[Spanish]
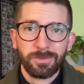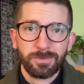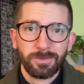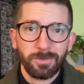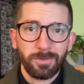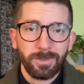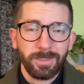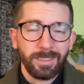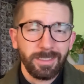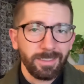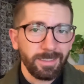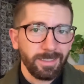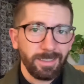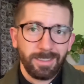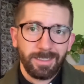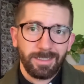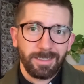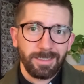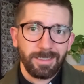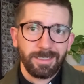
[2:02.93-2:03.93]
hoy
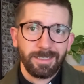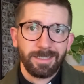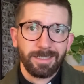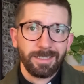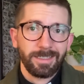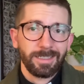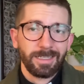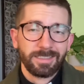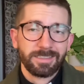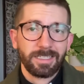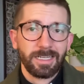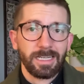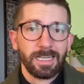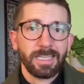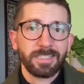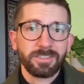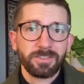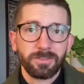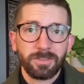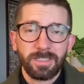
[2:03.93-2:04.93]
eh, en las
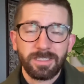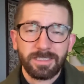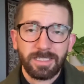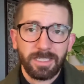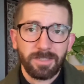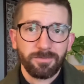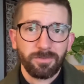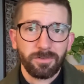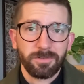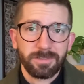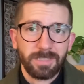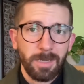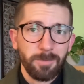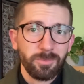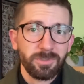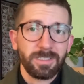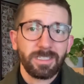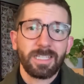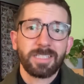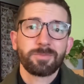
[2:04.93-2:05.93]
relaciones que
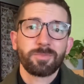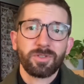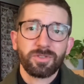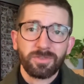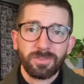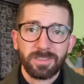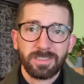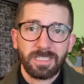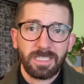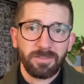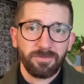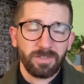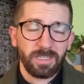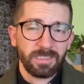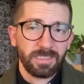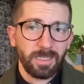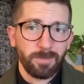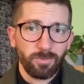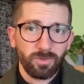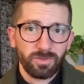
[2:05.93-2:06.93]
enfrentamos y las personas que
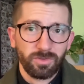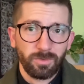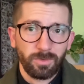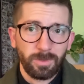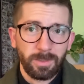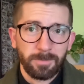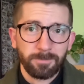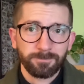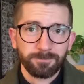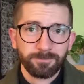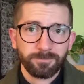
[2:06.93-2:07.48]
enfrentamos hoy.